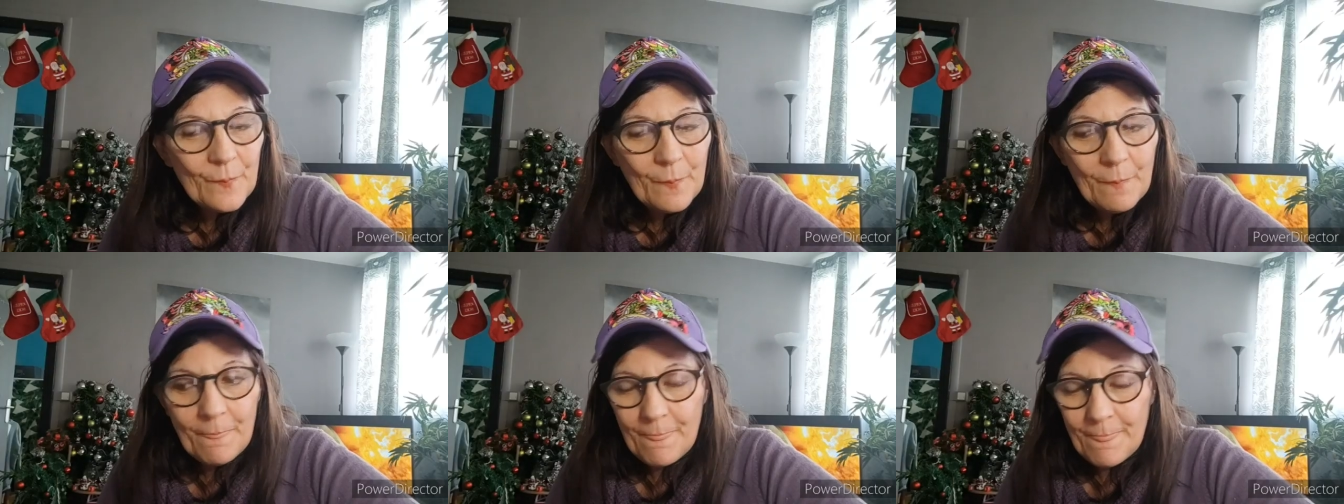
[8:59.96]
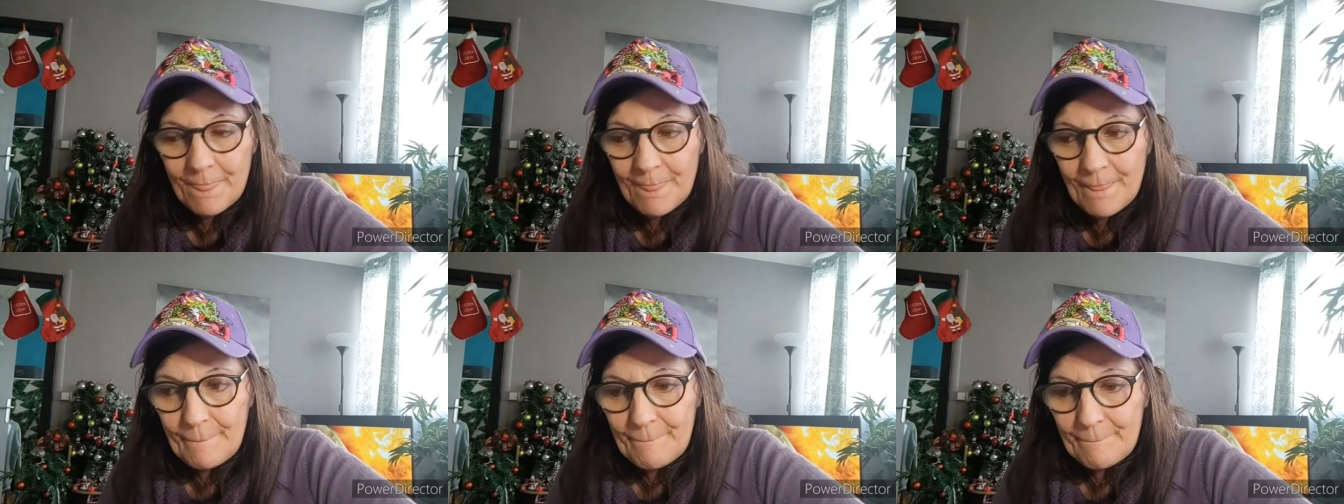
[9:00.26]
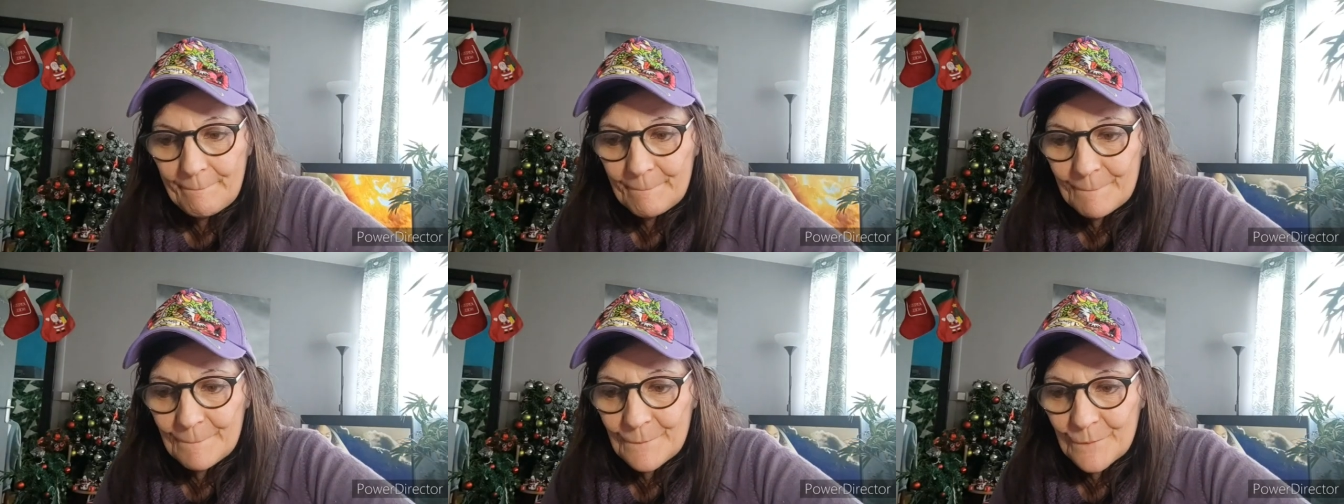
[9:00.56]

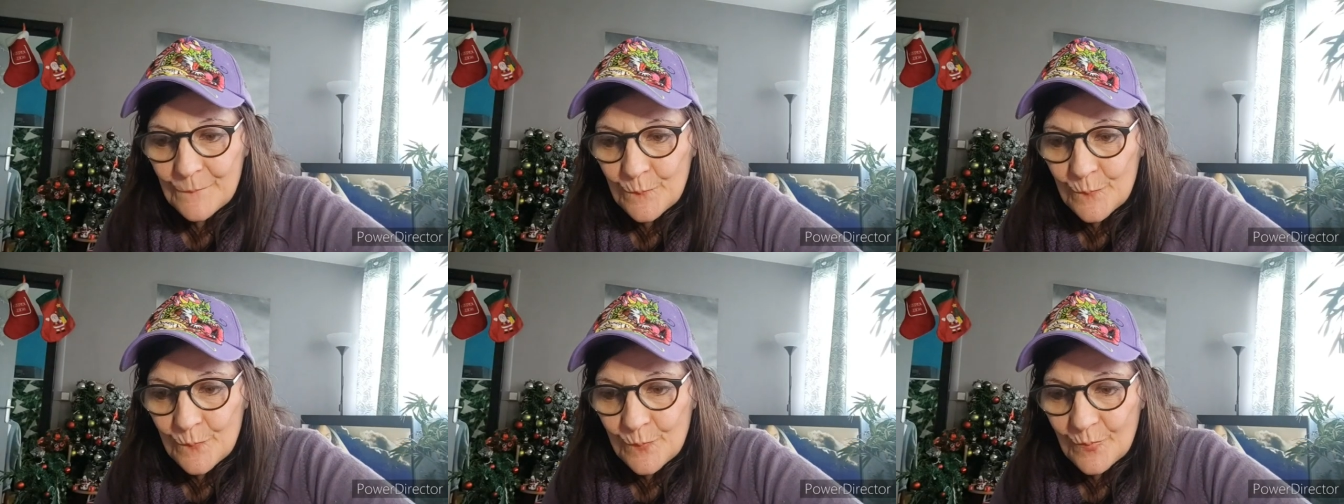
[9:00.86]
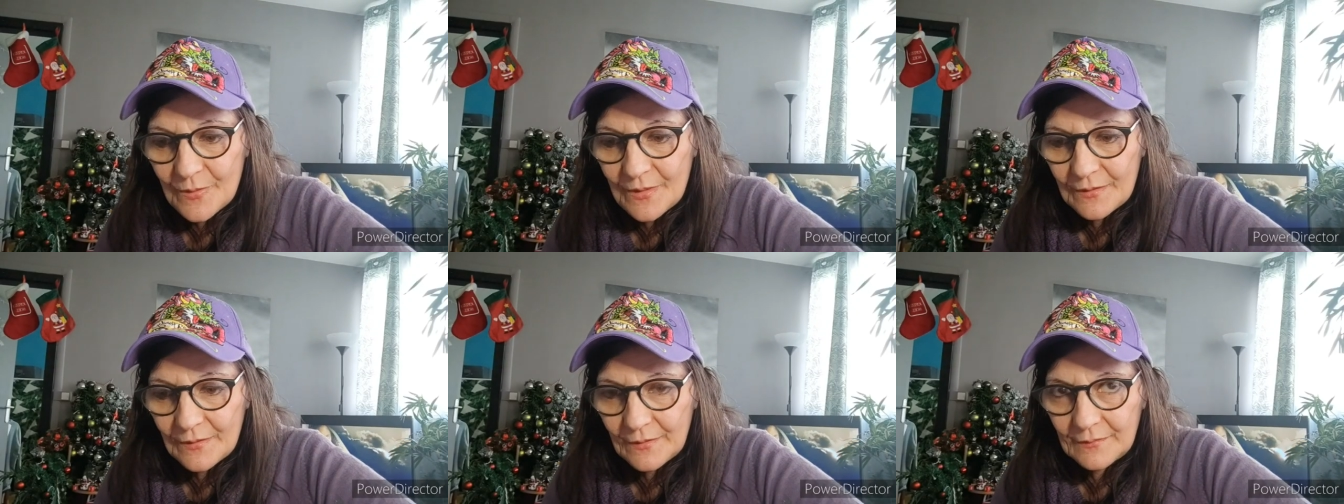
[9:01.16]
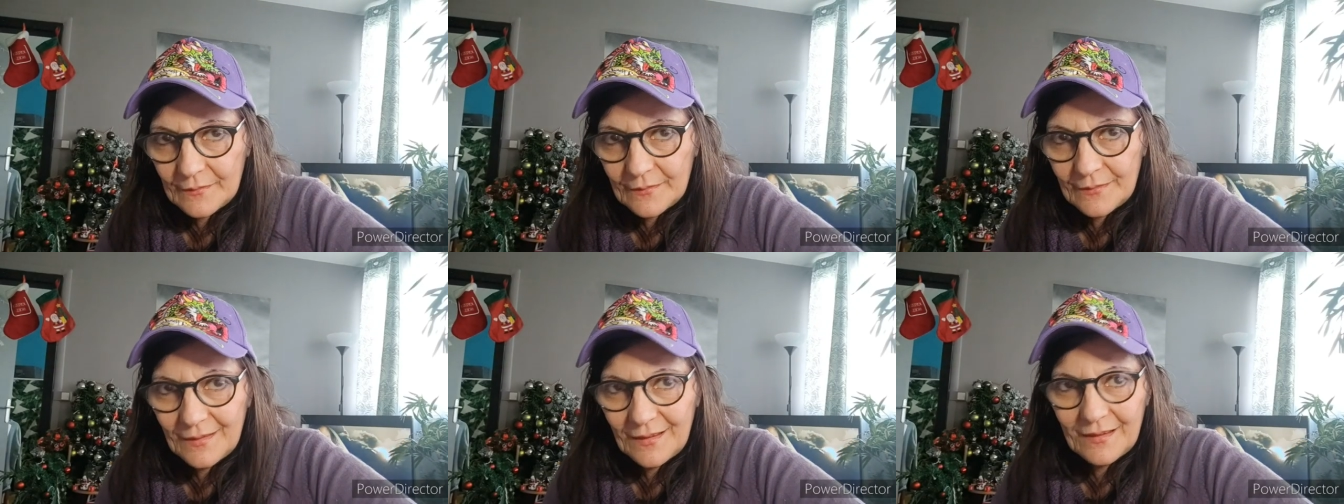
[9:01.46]
Hum,
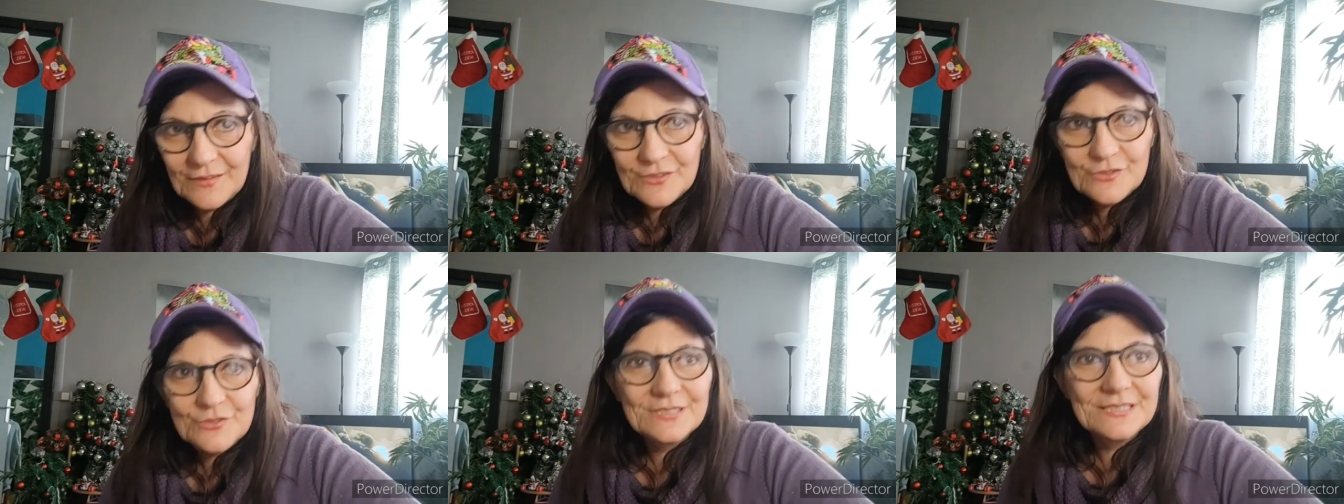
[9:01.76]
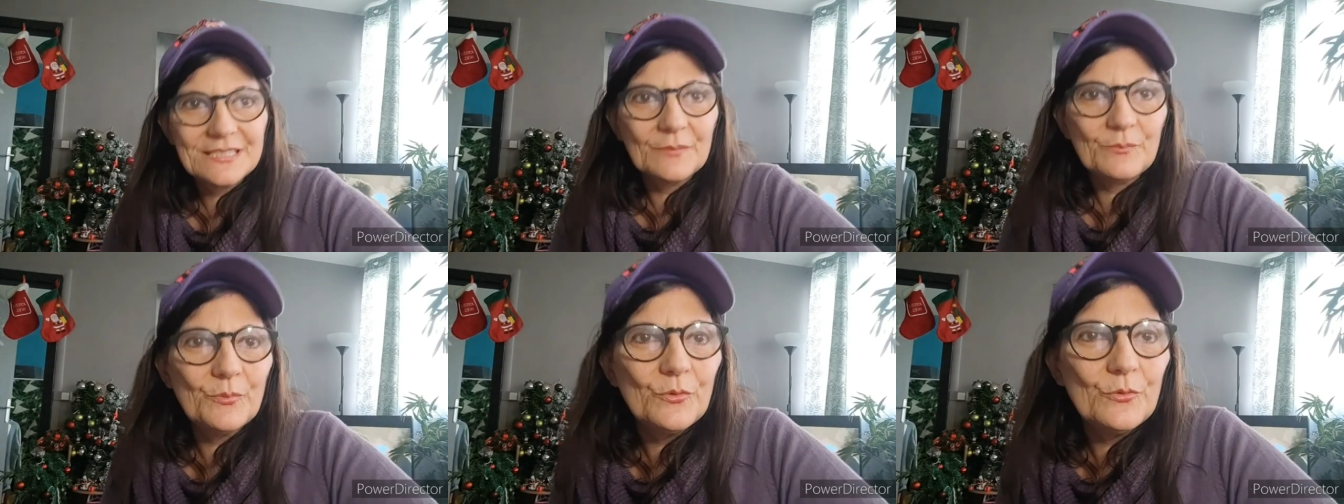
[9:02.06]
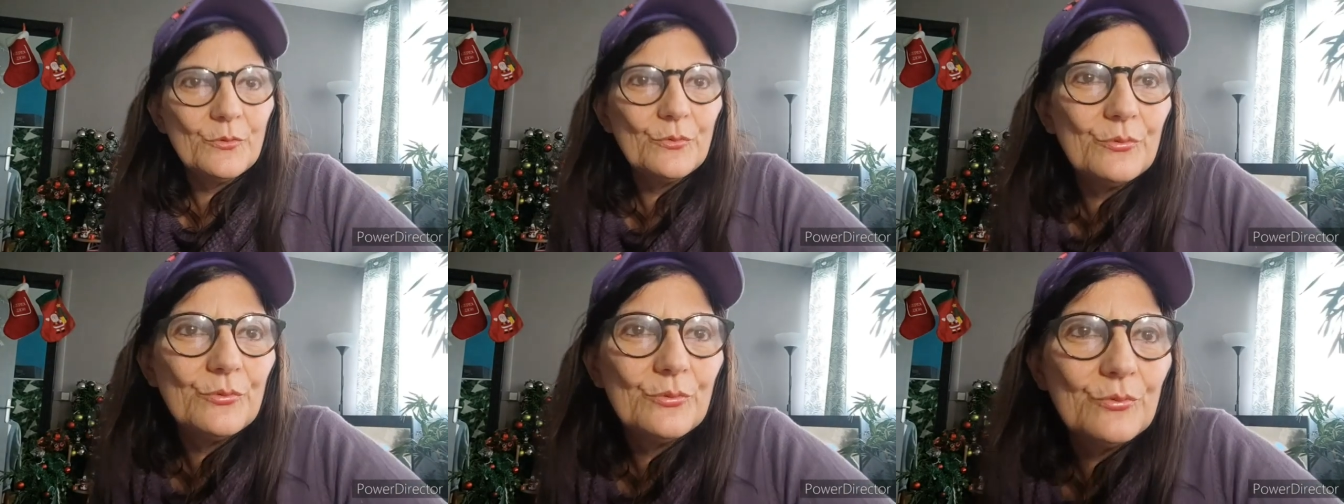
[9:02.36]
ah, je sais
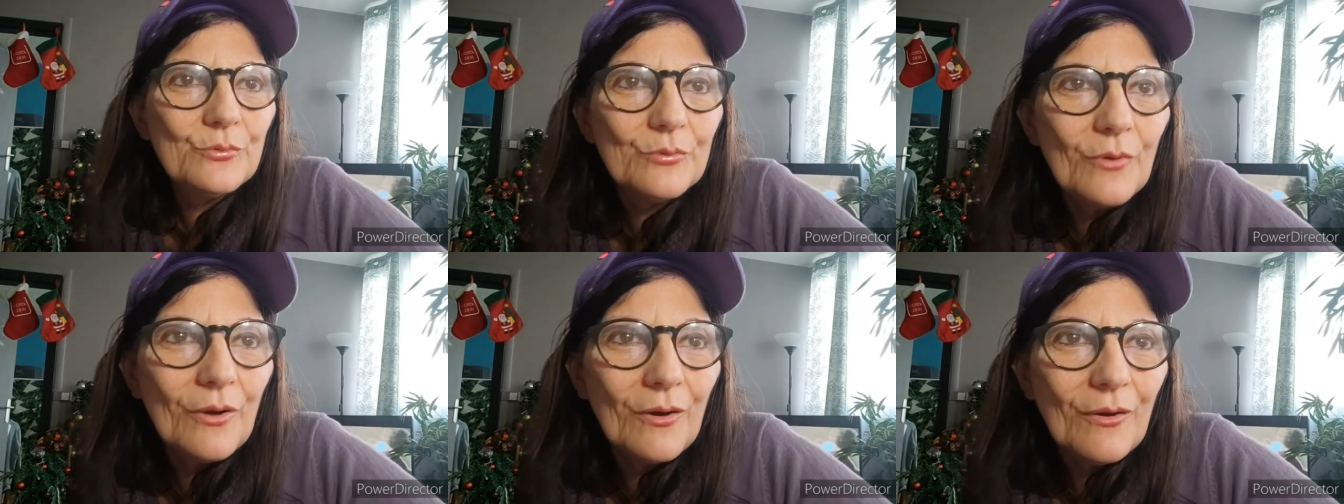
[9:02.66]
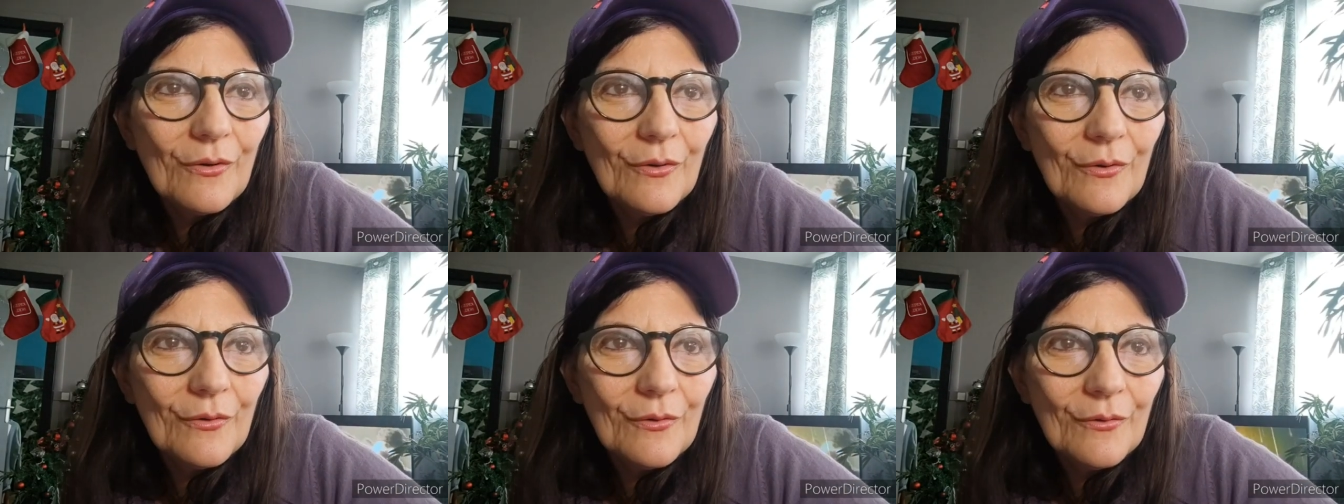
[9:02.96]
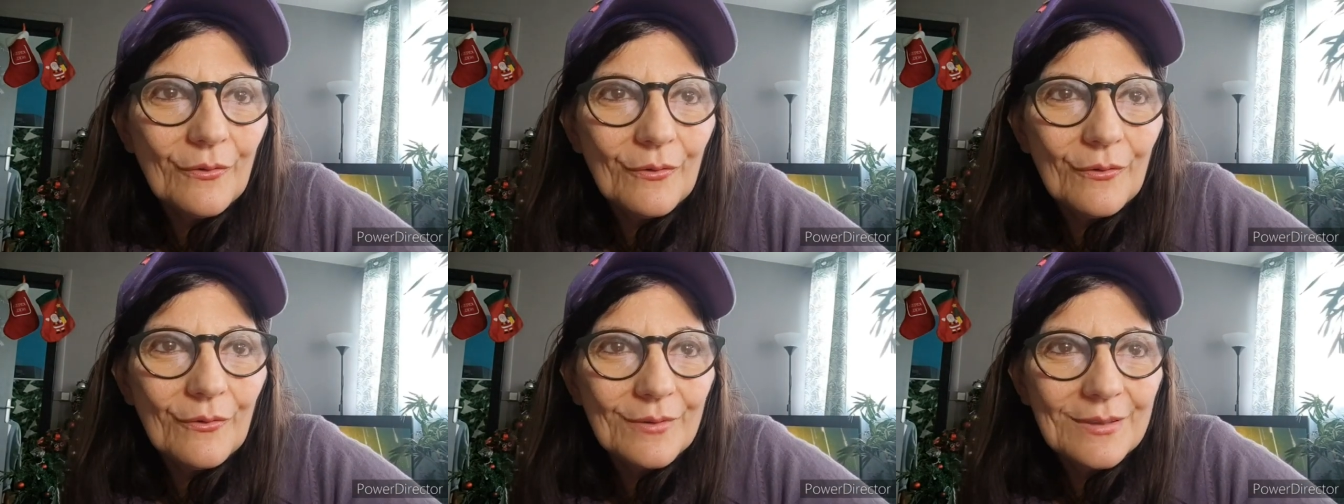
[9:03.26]
plus,
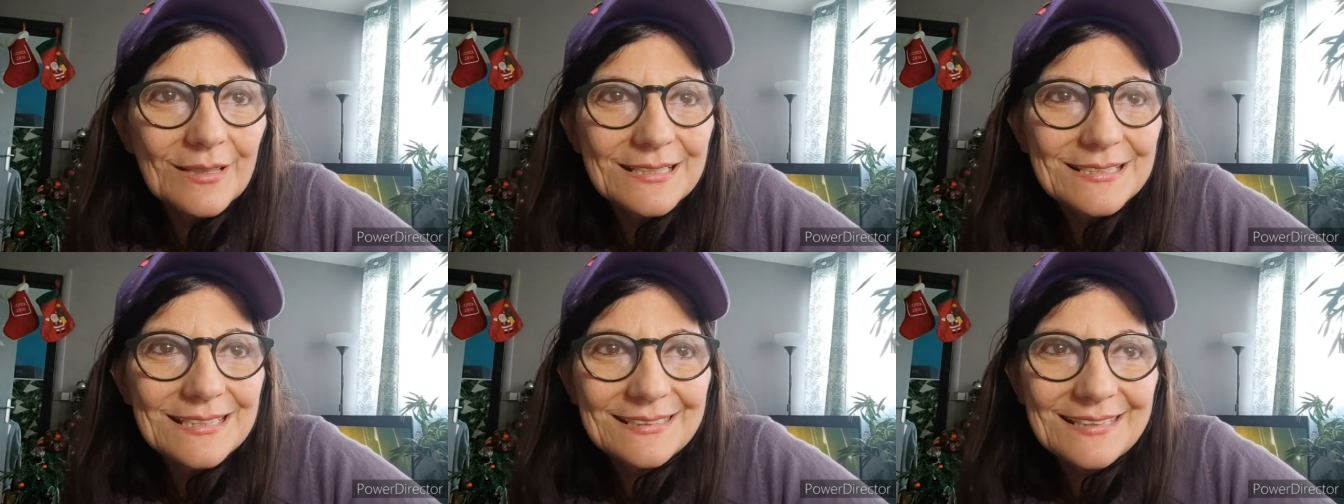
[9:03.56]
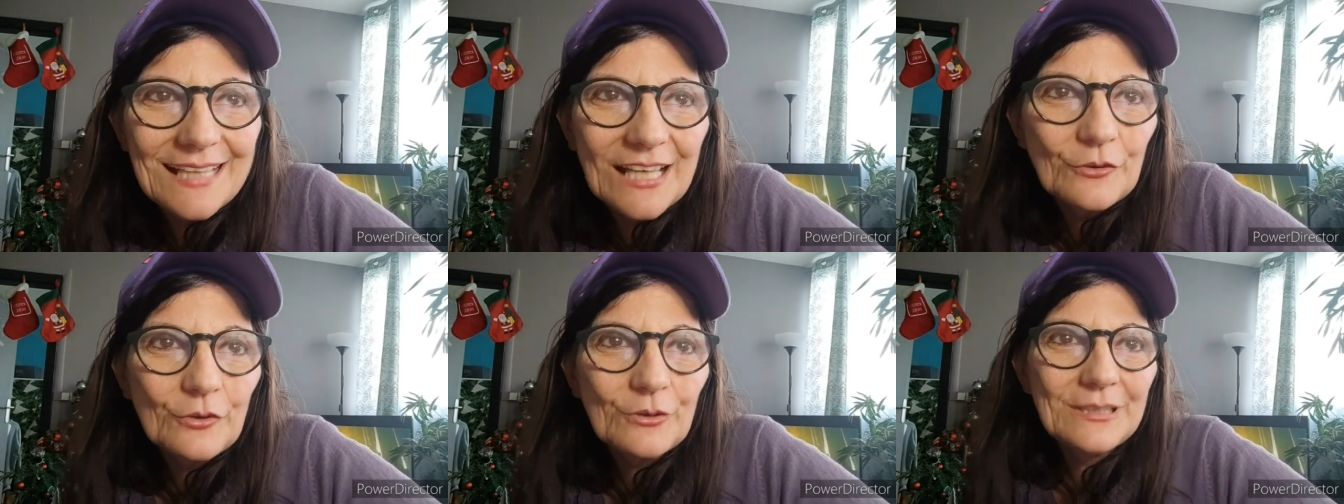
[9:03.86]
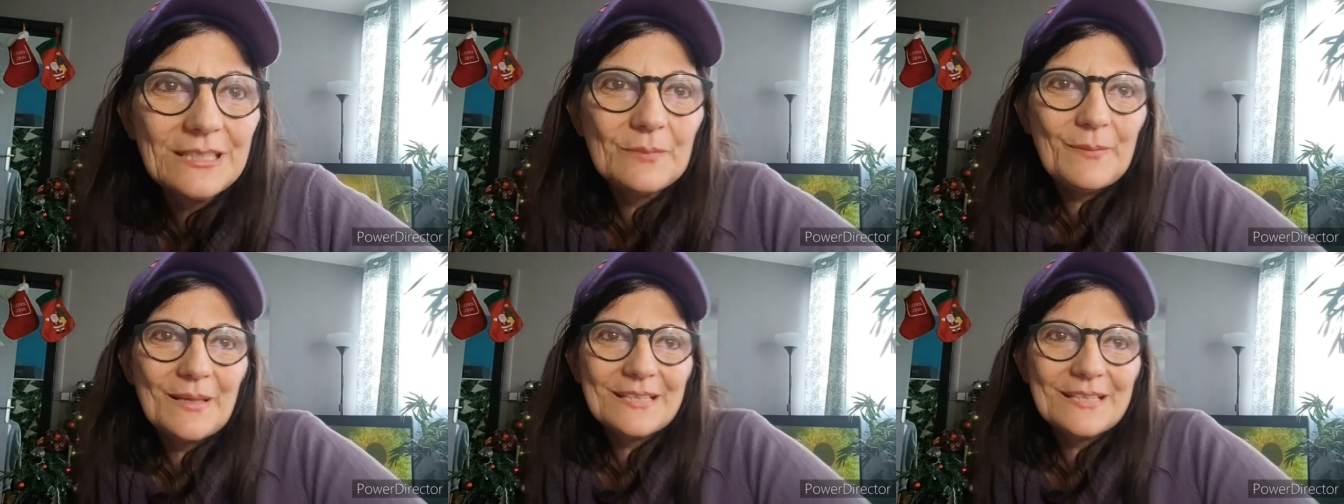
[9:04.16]
euh, c'était un truc qui